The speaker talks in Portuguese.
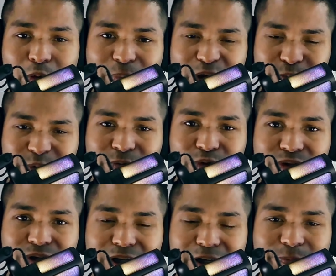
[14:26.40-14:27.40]
eu peço para
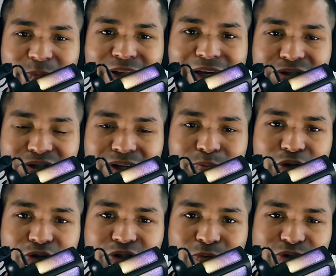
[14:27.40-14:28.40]
você
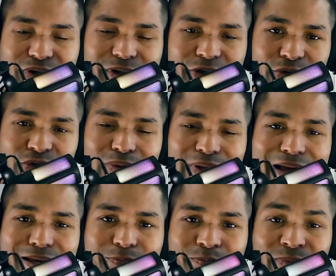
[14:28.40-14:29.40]
encarecidamente que você deixe o seu
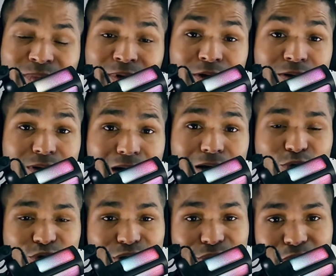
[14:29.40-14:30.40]
like,
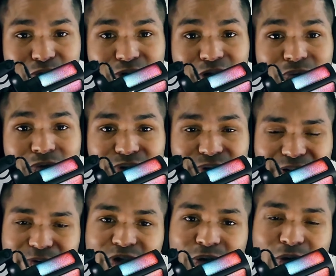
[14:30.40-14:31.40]
tá? Você que não é inscrito,
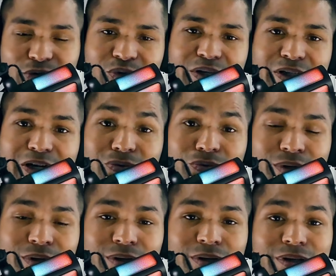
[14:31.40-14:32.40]
inscreva-se em nosso
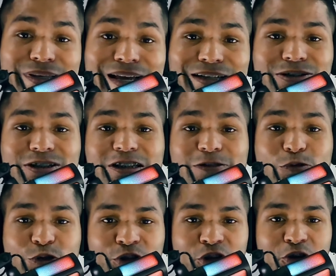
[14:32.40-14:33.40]
canal e
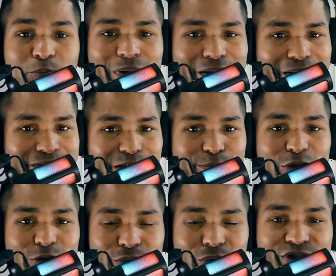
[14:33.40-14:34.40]
ative o sininho para
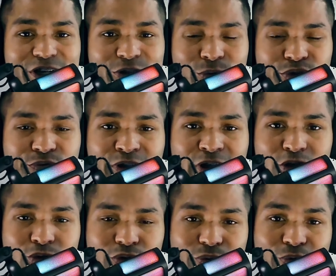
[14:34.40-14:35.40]
receber todas as
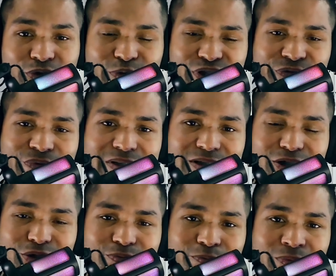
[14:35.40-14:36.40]
notificações. Quando você
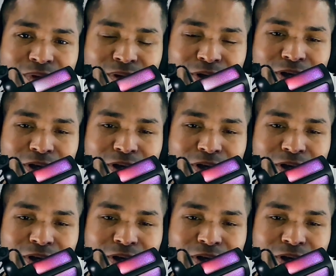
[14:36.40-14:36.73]
faz isso,